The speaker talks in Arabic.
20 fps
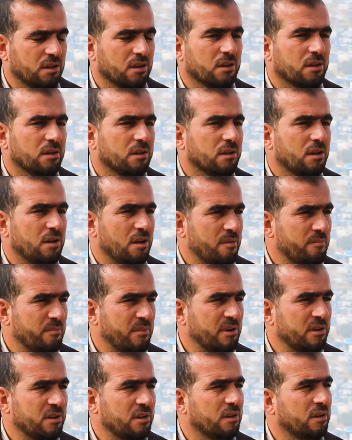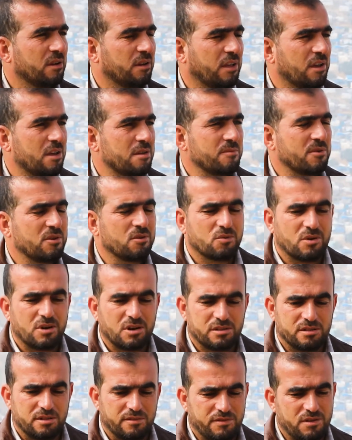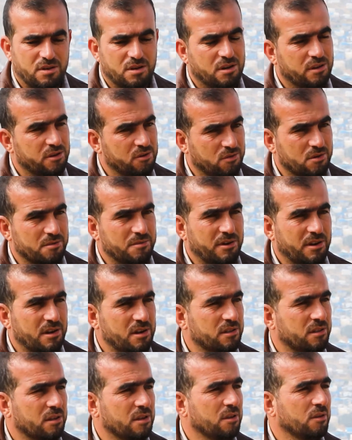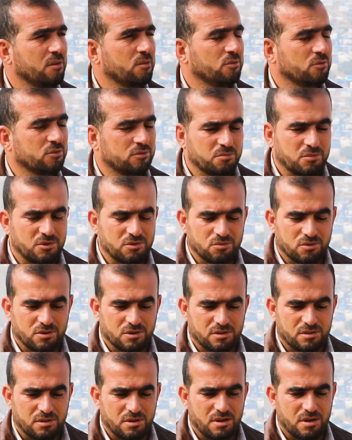آه، امنا الخيمه وقعدنا فيها انا وكمان عائلتي وثمان اولاد